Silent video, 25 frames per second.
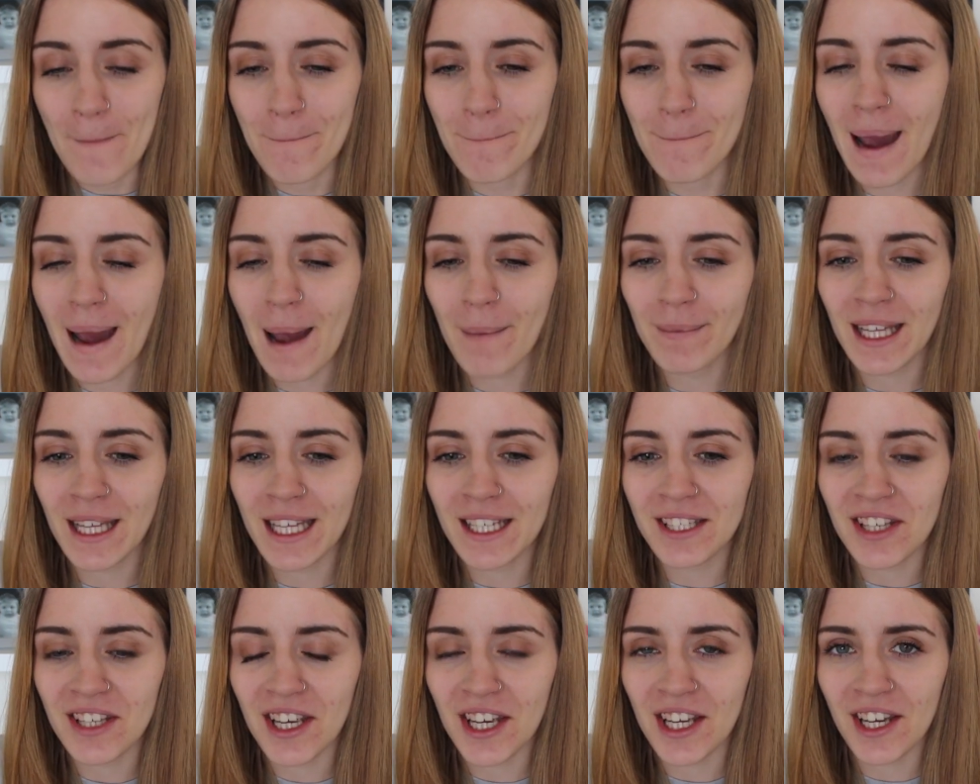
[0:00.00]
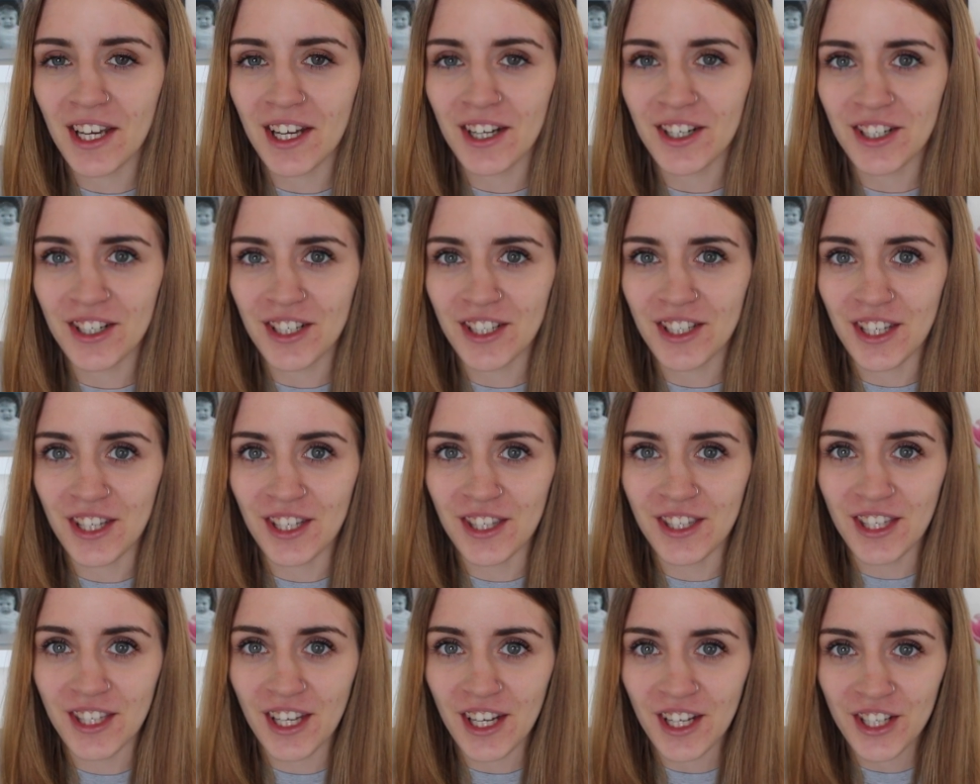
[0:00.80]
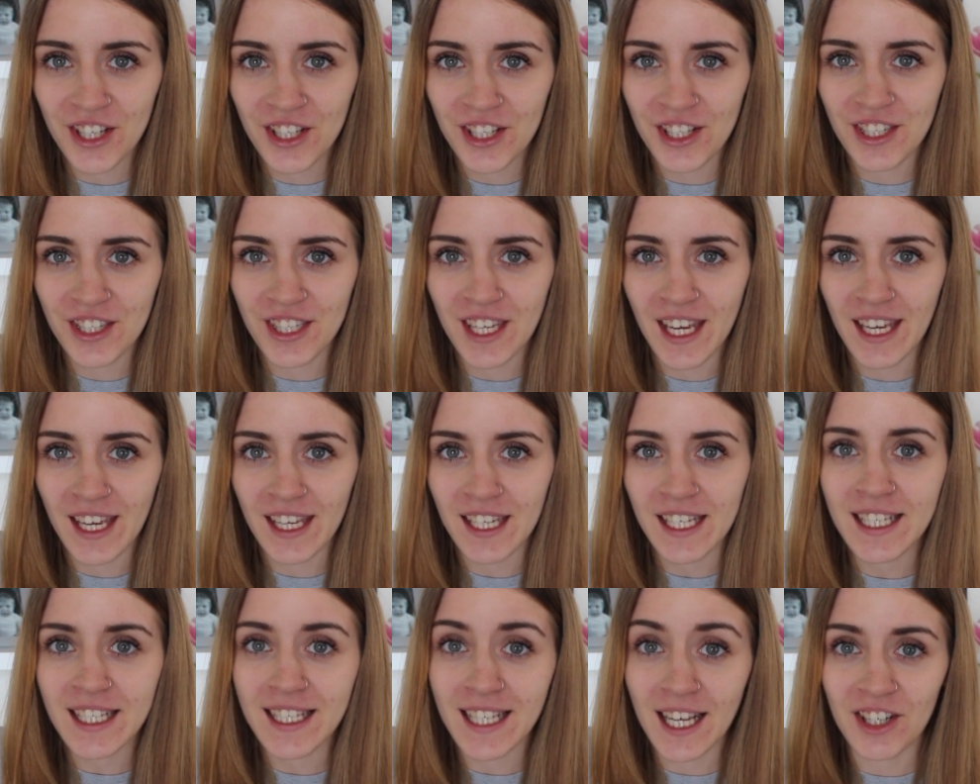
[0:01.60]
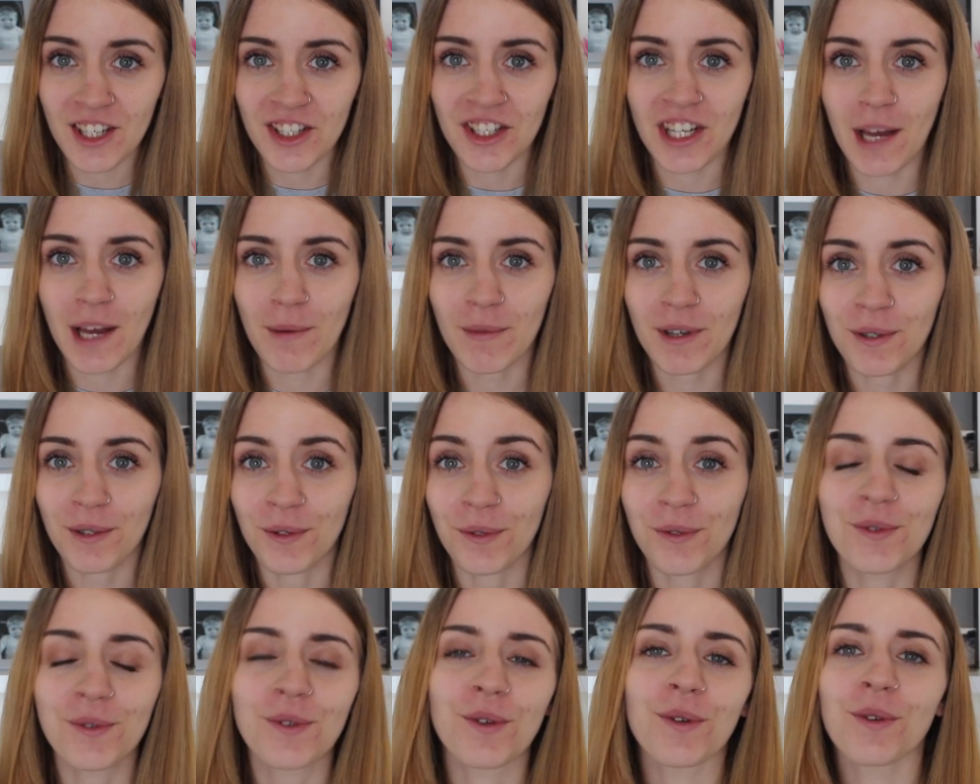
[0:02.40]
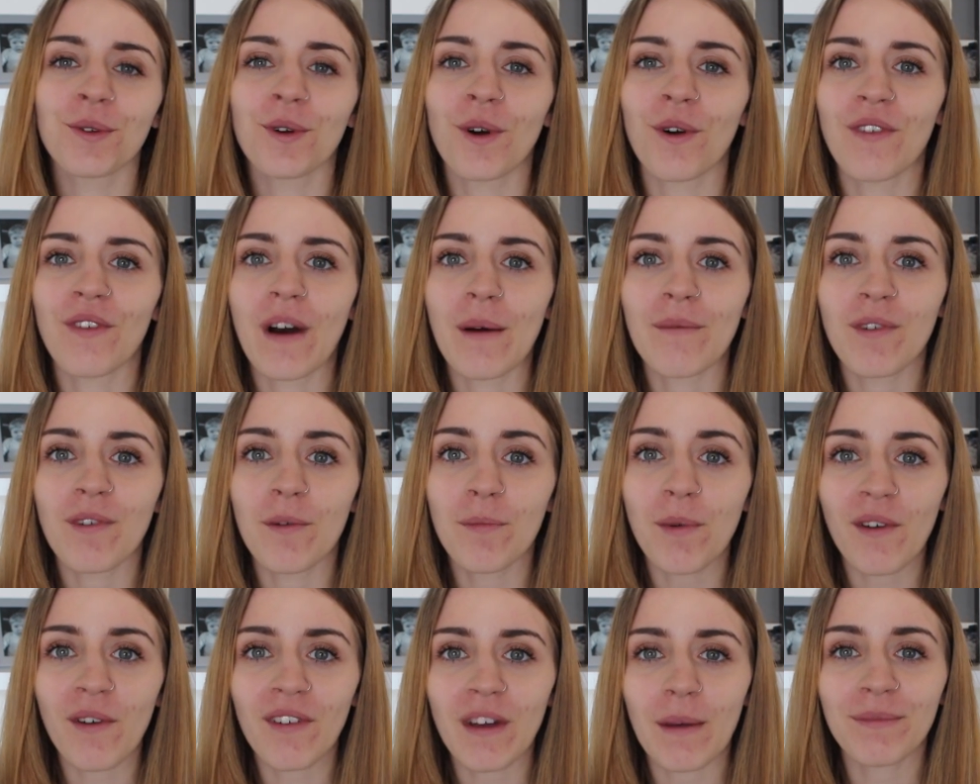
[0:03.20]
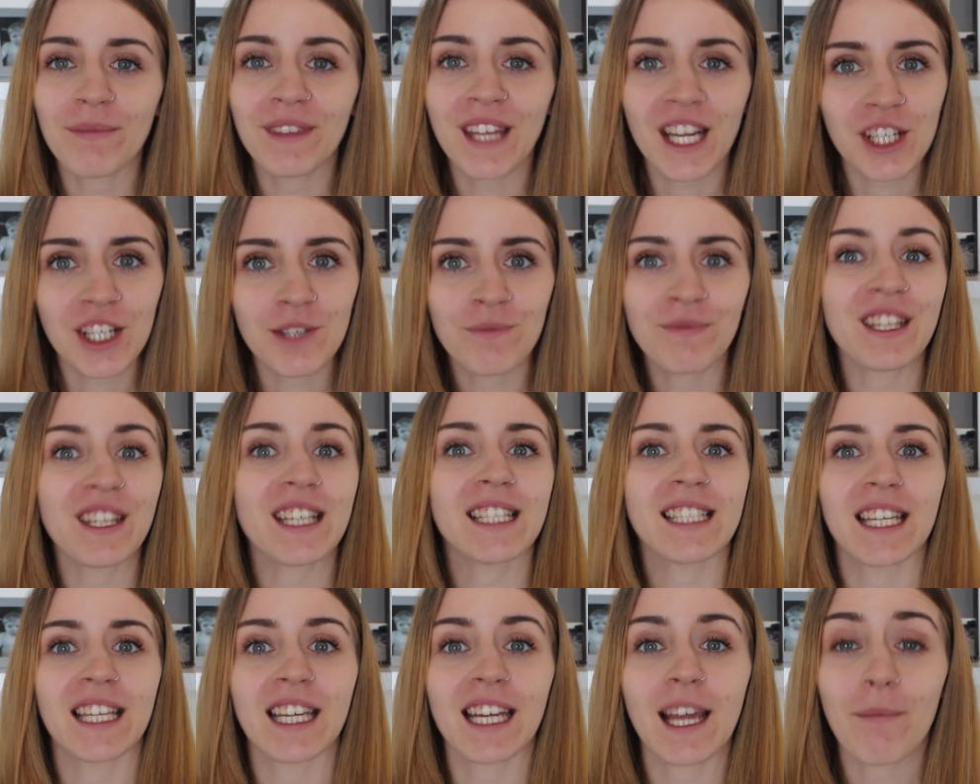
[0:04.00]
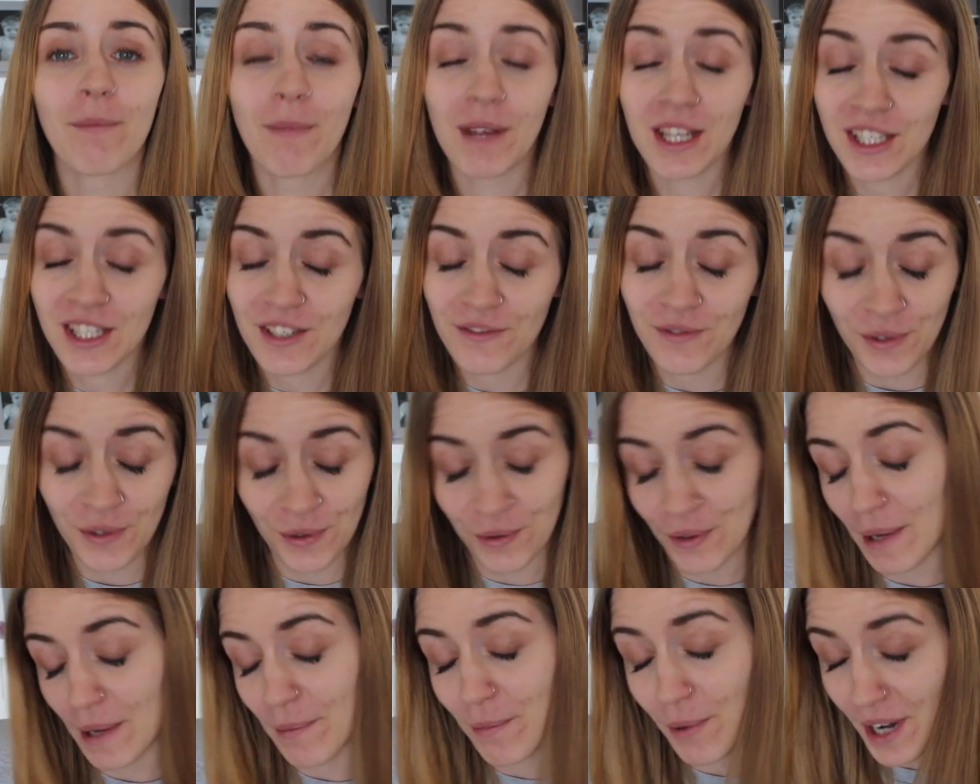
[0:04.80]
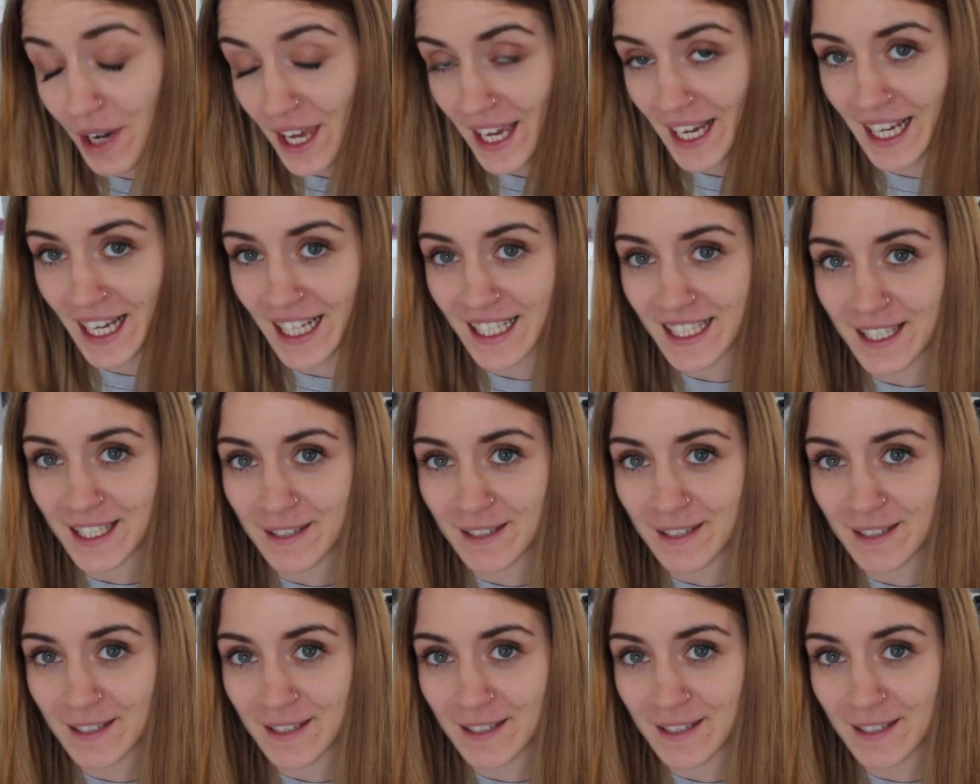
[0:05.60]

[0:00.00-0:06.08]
Mam nadzieję, że się cieszycie i zaczynamy. Krótko Wam opowiem, na czym ta seria będzie w ogóle polegać.